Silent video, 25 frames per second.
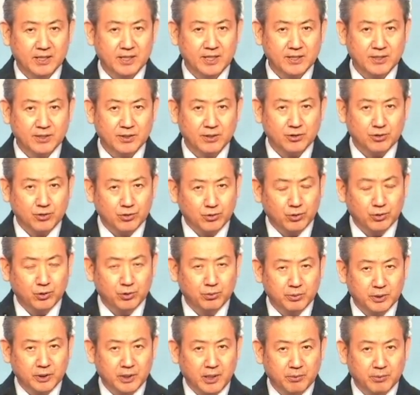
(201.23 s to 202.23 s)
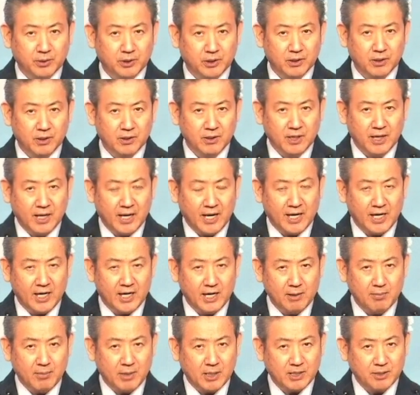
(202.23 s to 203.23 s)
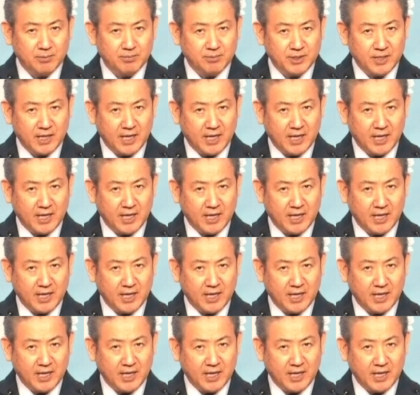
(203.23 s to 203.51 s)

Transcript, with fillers: 그래서 중고등부 때부터 하나님 말씀